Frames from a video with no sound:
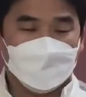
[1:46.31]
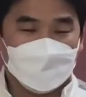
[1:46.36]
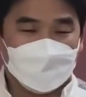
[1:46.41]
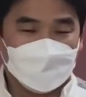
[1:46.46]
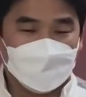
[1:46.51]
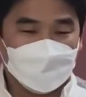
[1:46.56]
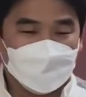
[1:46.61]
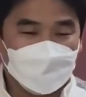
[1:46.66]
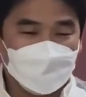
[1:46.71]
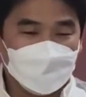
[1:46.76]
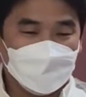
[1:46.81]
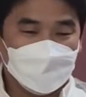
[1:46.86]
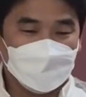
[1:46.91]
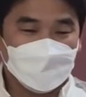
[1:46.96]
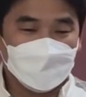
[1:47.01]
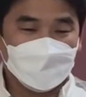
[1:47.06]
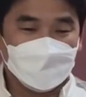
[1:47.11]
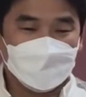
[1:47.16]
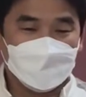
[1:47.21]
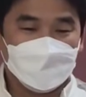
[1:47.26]
거 아닌가요?
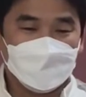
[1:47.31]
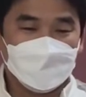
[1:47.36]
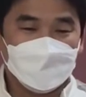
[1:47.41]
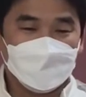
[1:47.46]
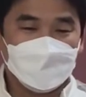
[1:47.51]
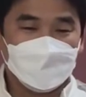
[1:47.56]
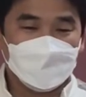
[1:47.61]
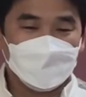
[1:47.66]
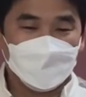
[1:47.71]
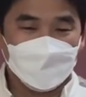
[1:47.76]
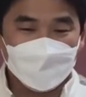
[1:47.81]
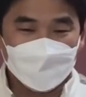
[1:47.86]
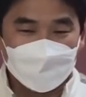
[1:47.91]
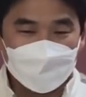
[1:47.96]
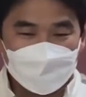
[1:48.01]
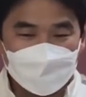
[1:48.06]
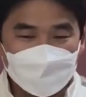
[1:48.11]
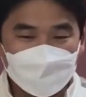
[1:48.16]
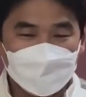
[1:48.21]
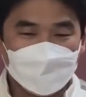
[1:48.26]
좋은
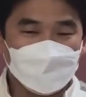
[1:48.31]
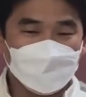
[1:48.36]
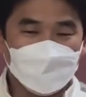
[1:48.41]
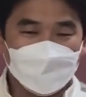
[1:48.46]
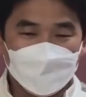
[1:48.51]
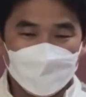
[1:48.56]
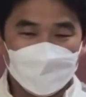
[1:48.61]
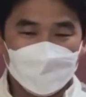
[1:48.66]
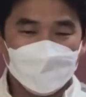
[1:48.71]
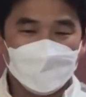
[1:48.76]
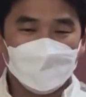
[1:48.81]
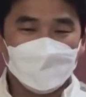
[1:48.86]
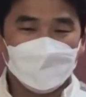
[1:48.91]
말씀 듣고